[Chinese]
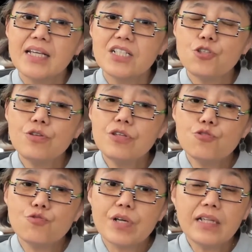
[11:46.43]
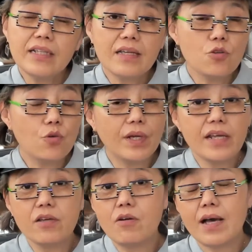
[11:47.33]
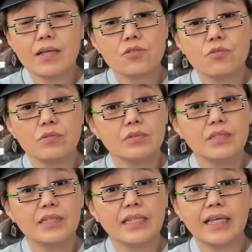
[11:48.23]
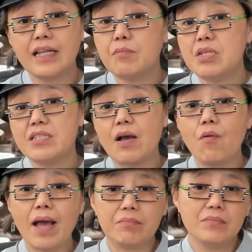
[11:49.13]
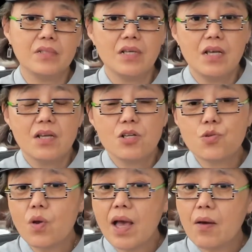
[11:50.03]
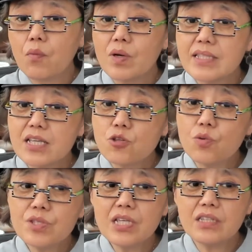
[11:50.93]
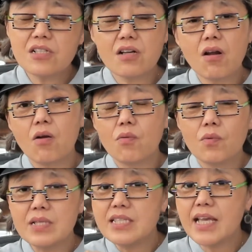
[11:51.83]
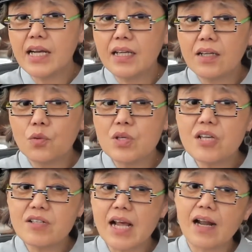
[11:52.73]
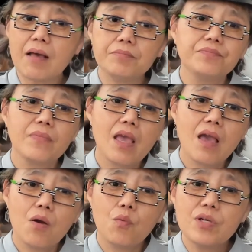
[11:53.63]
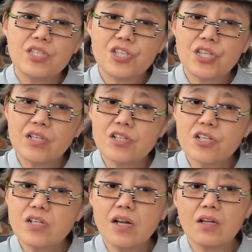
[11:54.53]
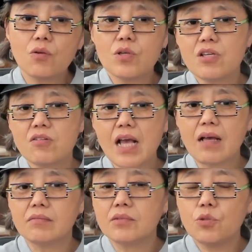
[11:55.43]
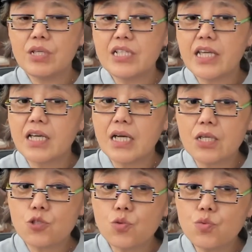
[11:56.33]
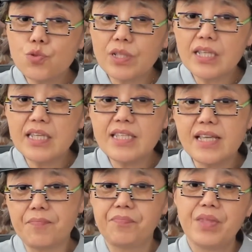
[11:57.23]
这训育主任呢，就回来以后啊，就给他们讲话，说啊，我在重庆的时候，我见了罗校长了，我请示了罗校长对这个中学的意见。